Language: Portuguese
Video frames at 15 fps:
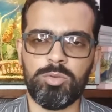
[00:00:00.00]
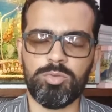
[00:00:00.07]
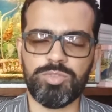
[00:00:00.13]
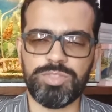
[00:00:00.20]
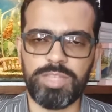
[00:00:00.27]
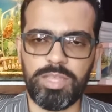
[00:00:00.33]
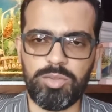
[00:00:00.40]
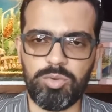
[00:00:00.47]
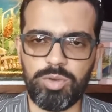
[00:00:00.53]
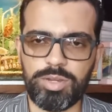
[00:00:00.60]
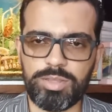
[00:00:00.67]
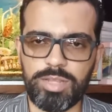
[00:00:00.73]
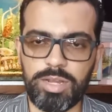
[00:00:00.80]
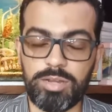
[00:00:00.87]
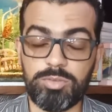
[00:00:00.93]
o
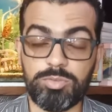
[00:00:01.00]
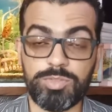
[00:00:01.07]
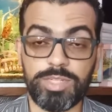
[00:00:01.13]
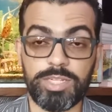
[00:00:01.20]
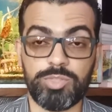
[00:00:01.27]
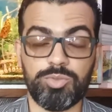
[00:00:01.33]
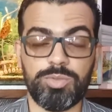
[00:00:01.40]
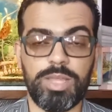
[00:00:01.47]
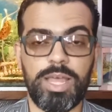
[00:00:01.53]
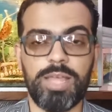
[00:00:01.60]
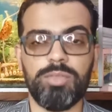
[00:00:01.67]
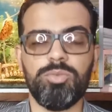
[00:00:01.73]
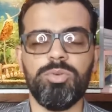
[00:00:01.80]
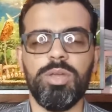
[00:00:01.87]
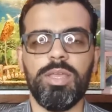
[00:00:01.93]
Senhor ter nos
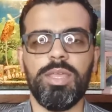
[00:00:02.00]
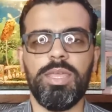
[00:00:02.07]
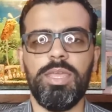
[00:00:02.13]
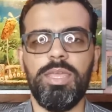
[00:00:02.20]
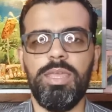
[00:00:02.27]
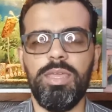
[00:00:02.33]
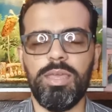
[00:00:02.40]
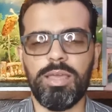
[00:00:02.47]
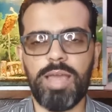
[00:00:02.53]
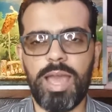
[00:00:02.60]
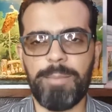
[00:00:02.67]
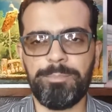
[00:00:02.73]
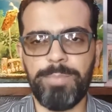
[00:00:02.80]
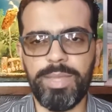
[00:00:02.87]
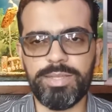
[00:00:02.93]
ajudado e
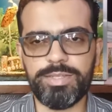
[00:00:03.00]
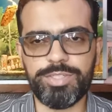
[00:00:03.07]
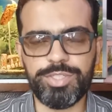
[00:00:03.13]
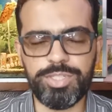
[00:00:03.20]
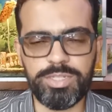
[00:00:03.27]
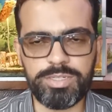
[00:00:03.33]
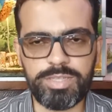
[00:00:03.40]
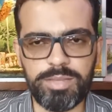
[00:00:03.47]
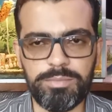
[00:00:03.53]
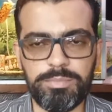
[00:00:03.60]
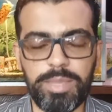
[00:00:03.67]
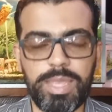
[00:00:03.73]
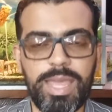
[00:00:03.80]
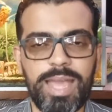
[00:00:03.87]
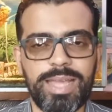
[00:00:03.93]
pedir
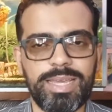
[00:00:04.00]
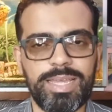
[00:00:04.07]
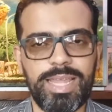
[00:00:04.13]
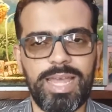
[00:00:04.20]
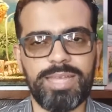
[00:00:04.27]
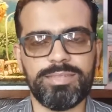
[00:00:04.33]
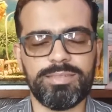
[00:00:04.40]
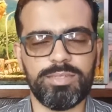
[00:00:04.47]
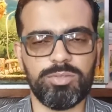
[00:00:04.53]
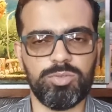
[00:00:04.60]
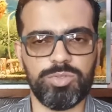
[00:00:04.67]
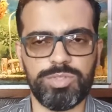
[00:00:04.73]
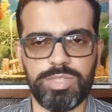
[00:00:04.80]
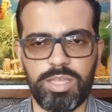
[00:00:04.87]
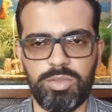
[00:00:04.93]
também a graça
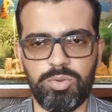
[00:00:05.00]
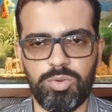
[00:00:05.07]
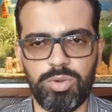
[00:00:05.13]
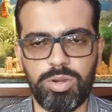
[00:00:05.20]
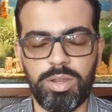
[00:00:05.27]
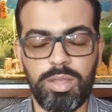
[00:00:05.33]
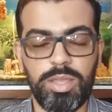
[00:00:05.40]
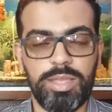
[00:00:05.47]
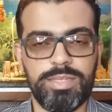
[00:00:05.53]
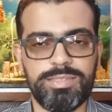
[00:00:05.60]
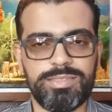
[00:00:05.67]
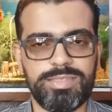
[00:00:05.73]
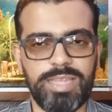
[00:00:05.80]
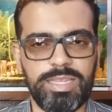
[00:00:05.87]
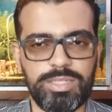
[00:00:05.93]
do Senhor
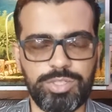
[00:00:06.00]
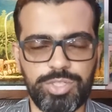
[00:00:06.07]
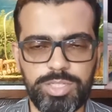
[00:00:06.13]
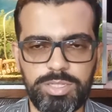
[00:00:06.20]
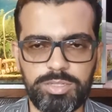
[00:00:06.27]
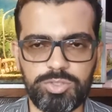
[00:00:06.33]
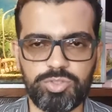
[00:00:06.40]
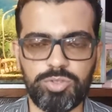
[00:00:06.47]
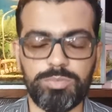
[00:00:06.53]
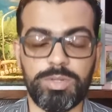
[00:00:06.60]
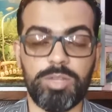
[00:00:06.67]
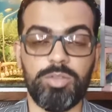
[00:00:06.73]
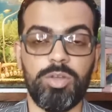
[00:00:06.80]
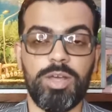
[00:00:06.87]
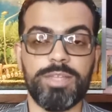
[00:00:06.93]
estendida
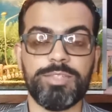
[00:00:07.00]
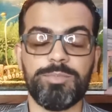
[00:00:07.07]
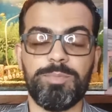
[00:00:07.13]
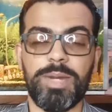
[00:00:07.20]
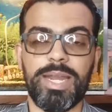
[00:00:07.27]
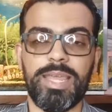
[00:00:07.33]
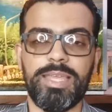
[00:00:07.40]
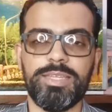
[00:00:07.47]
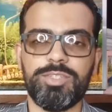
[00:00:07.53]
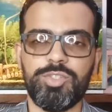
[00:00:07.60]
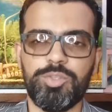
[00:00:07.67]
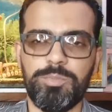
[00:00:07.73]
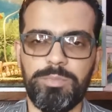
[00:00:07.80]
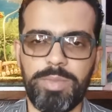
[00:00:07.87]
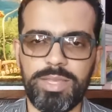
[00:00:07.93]
sobre nós para
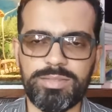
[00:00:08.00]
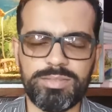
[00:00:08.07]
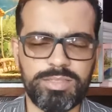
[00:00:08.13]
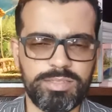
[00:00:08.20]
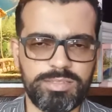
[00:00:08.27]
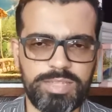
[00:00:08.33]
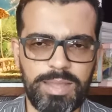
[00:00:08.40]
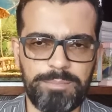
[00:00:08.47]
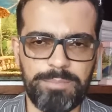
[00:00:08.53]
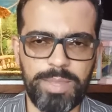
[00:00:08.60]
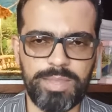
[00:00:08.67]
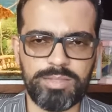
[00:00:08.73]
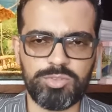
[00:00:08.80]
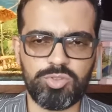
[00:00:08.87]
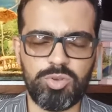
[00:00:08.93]
este mês que está
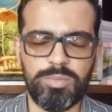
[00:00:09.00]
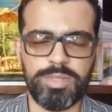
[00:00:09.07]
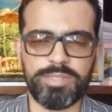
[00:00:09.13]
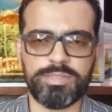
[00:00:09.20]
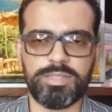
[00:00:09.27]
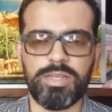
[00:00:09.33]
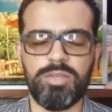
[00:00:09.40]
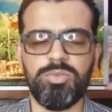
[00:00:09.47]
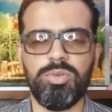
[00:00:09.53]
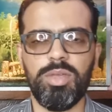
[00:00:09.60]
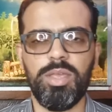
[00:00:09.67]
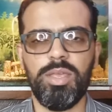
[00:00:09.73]
apenas começando